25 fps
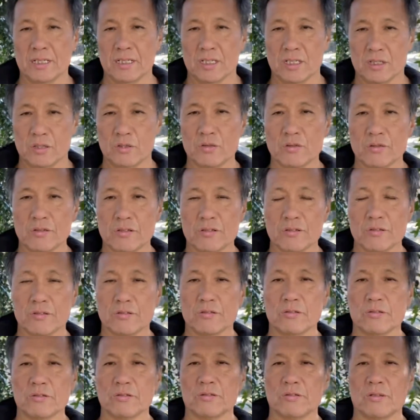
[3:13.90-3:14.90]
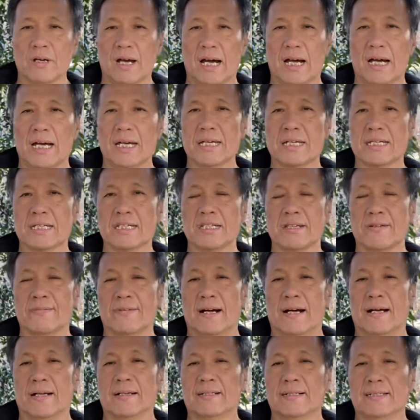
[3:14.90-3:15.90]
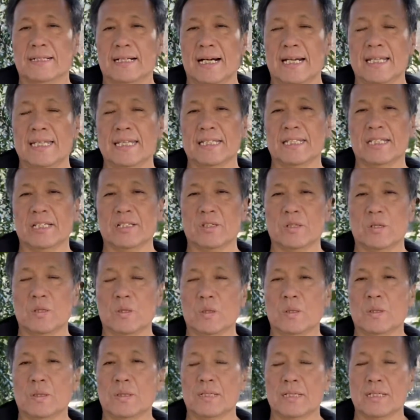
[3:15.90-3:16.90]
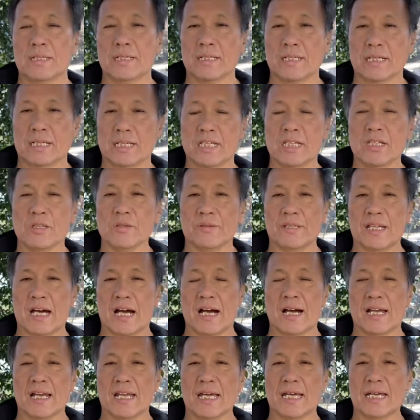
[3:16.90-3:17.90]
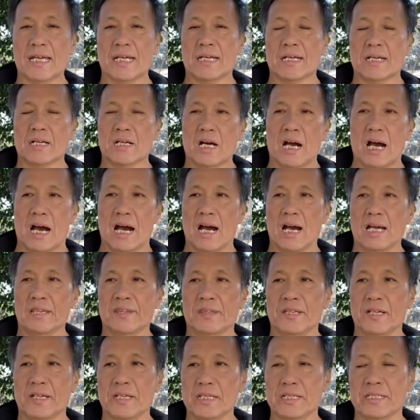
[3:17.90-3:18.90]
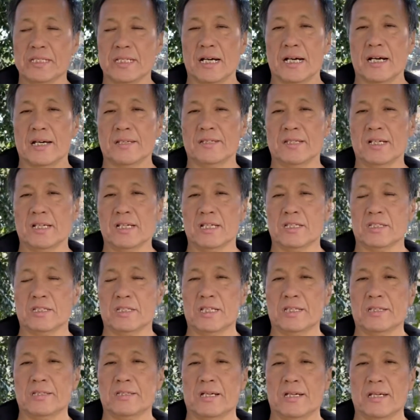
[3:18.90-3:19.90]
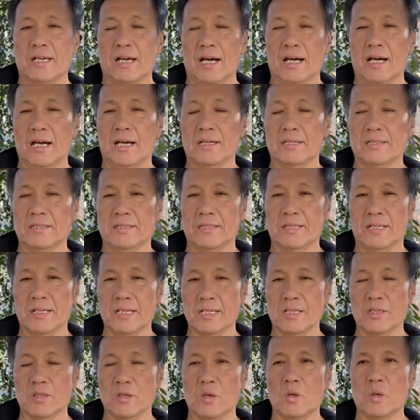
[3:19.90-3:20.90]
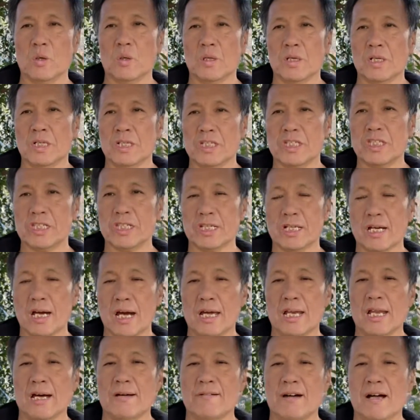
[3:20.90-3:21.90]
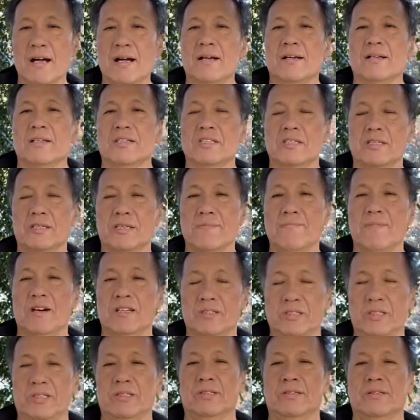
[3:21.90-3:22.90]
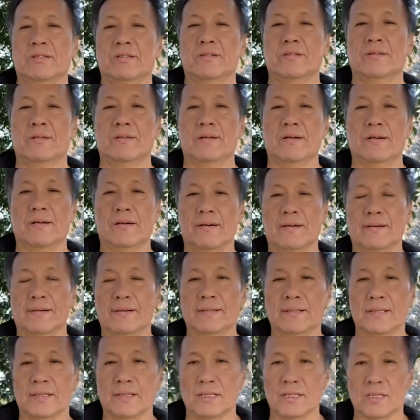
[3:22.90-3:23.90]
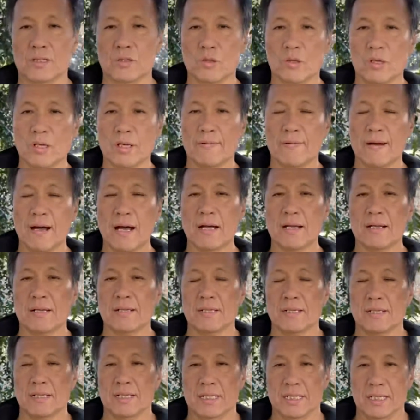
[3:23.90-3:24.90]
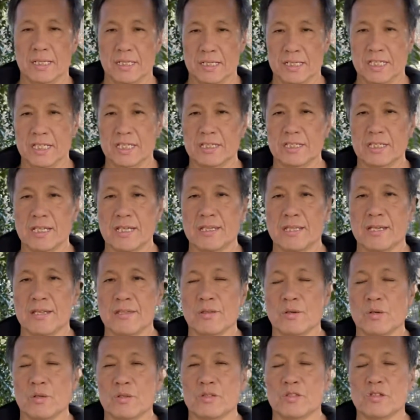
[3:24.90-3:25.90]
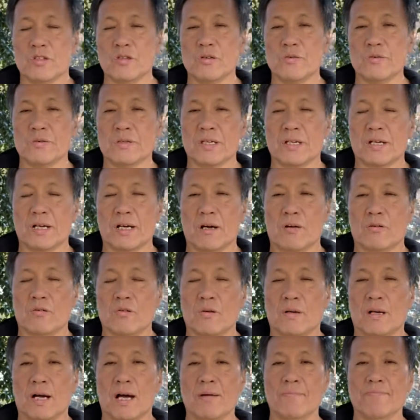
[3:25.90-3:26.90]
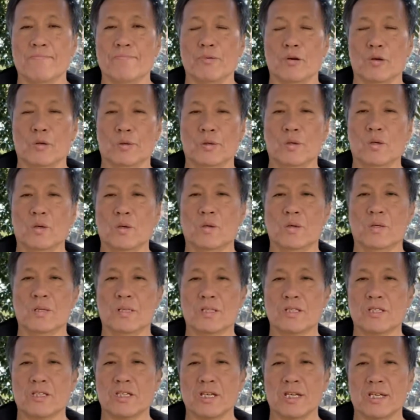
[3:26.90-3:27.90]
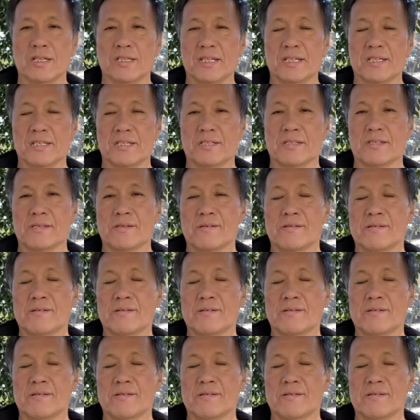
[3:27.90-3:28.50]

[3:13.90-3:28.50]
そうするとその肺気はあなたの木の流れ、上がったり下がったり出たり入ったりの力はつきます。これは2000年の注意確保漢方の知恵です。